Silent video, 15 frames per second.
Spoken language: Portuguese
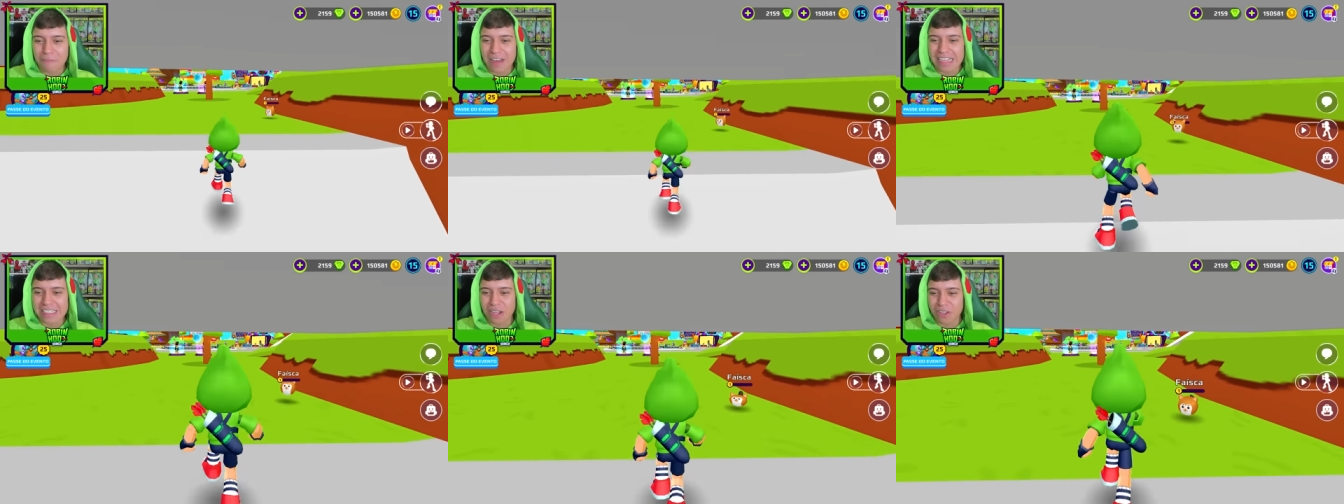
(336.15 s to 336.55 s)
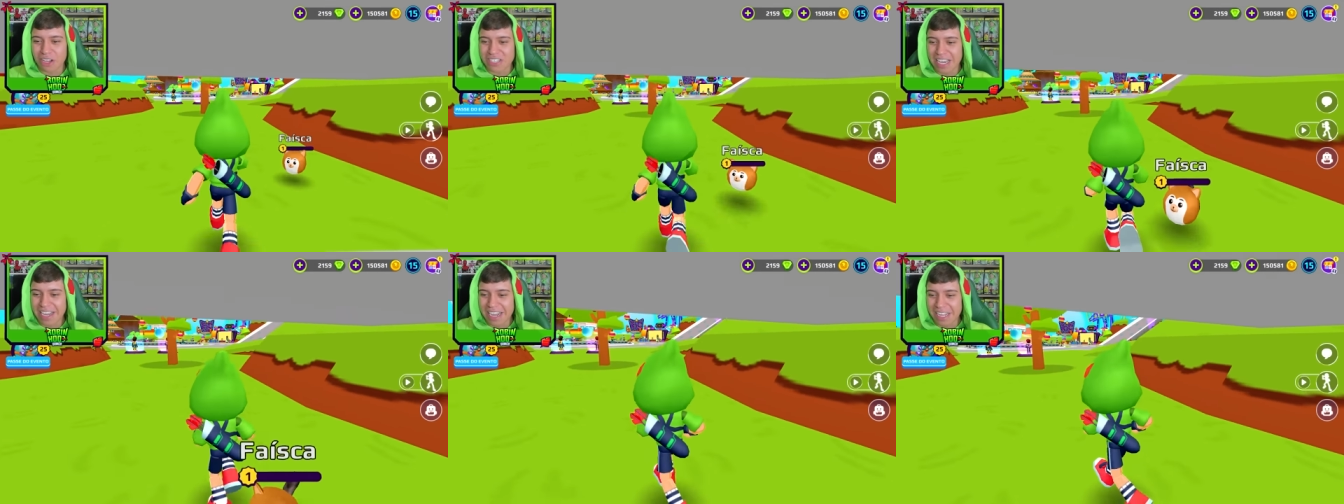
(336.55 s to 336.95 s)
que eu
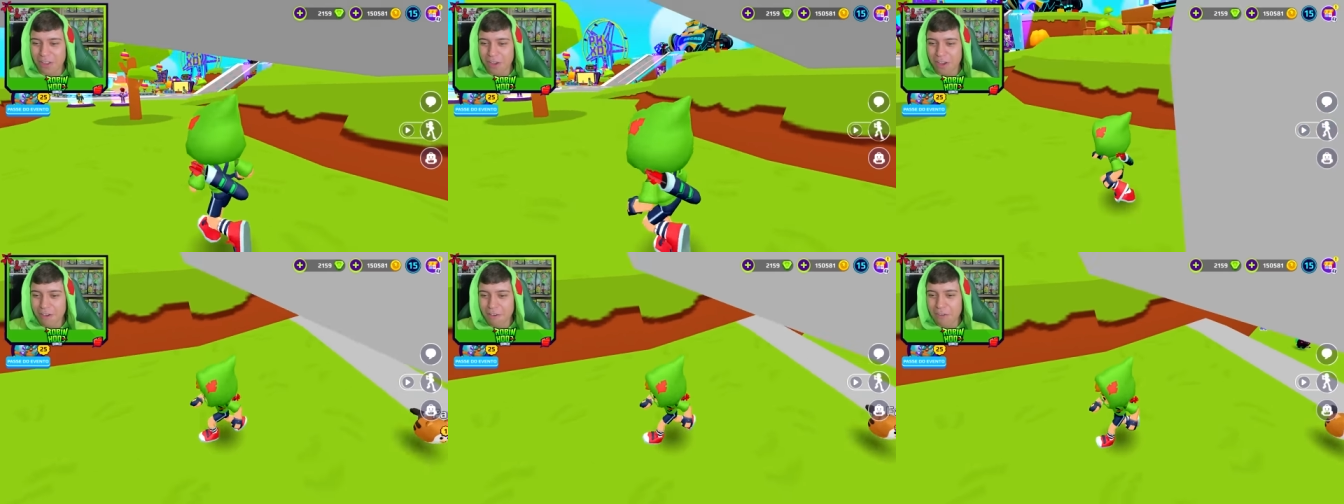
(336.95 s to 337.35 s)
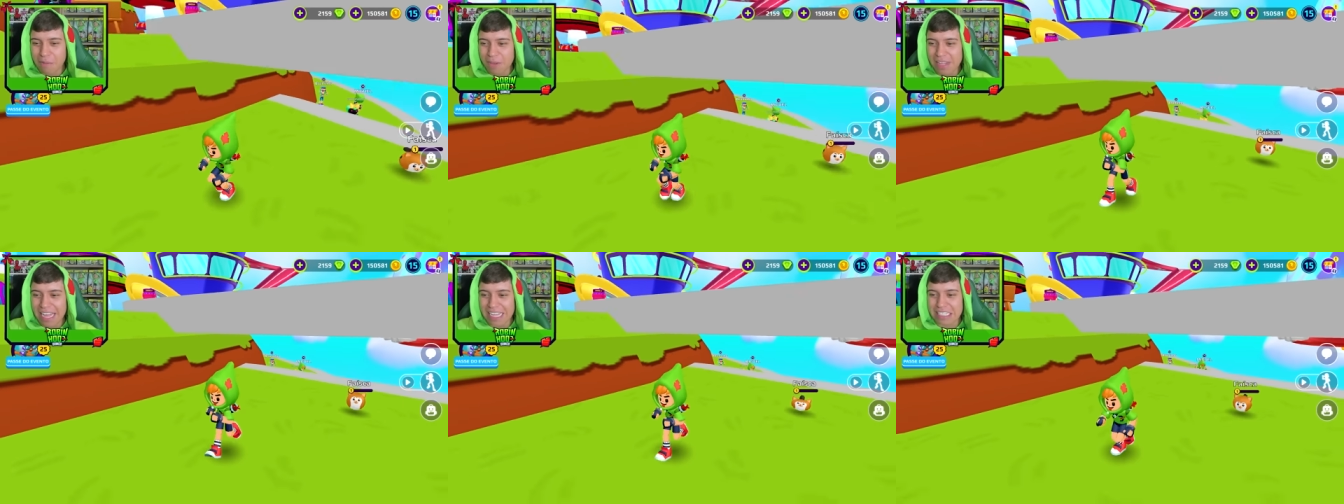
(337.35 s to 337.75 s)
tô chegando.
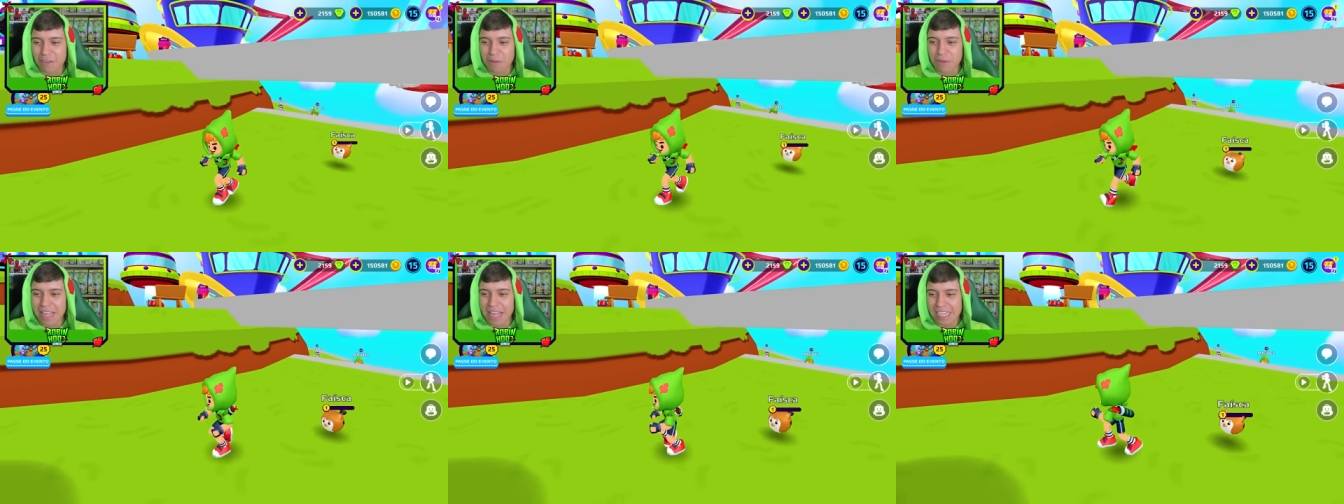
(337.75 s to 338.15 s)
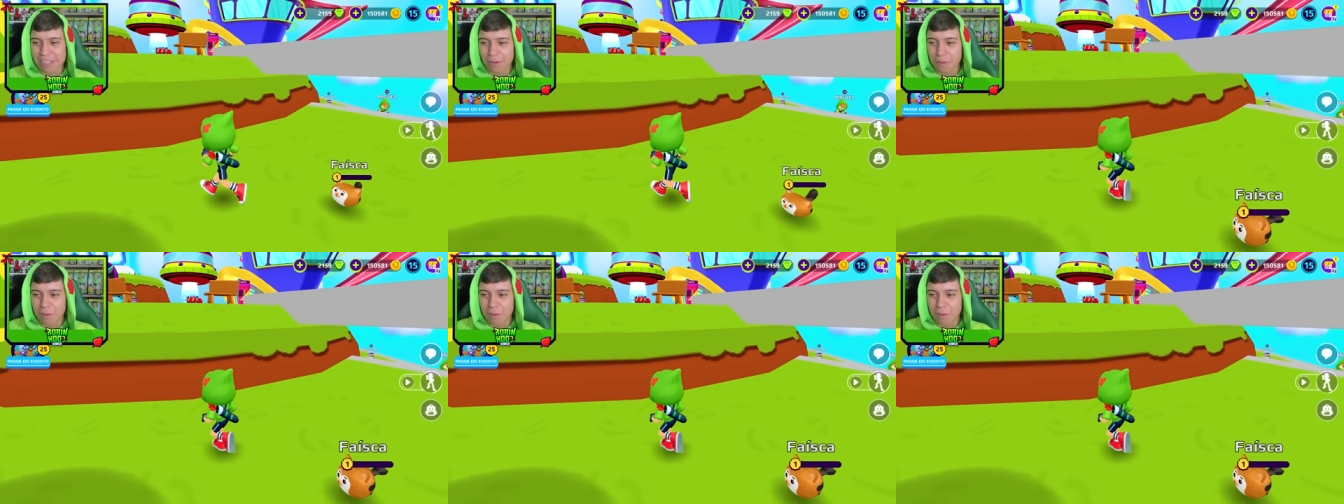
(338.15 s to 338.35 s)
Vamos nessa, vamos nessa.